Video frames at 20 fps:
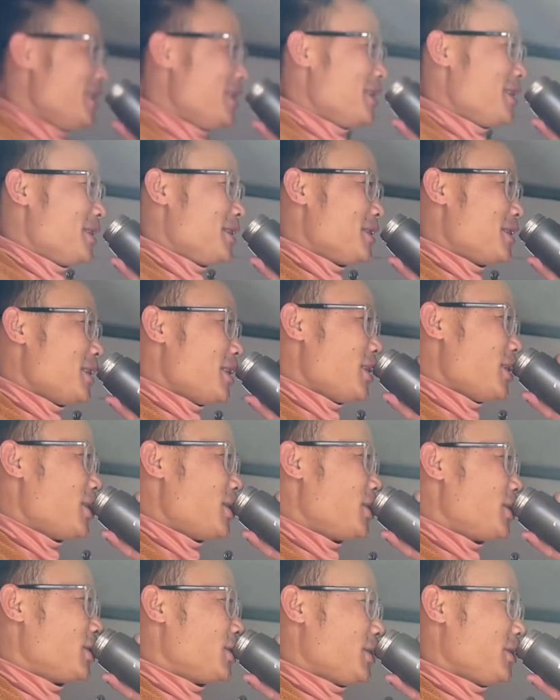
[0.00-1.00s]
他们过几天也
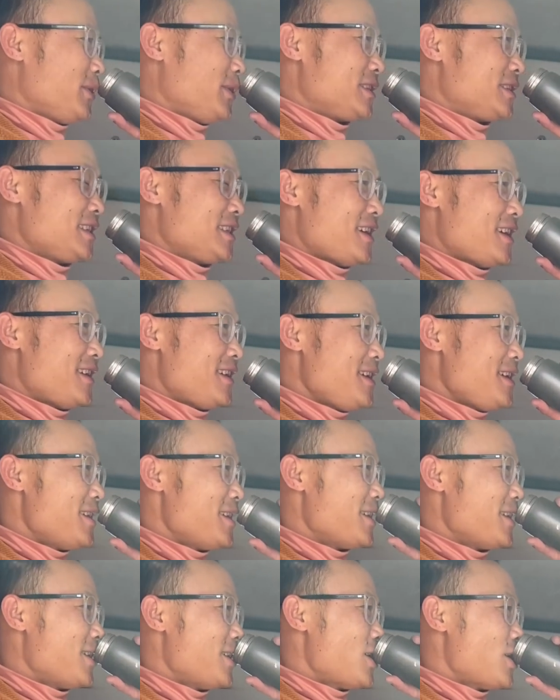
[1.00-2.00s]
都走了。我知道
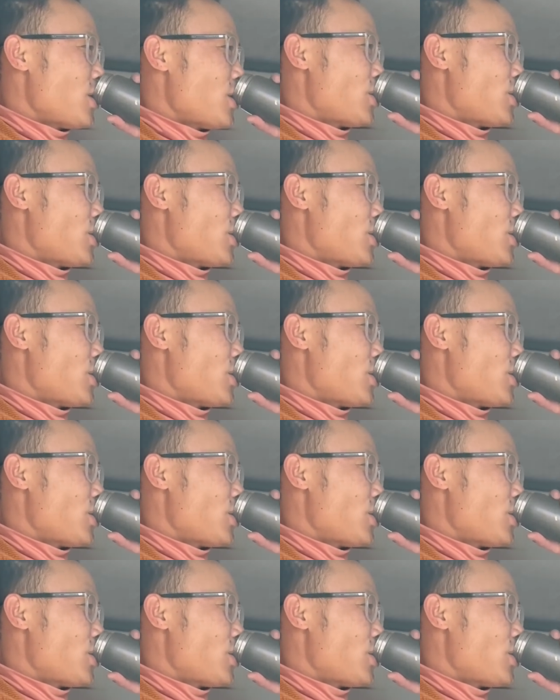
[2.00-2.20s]
啊。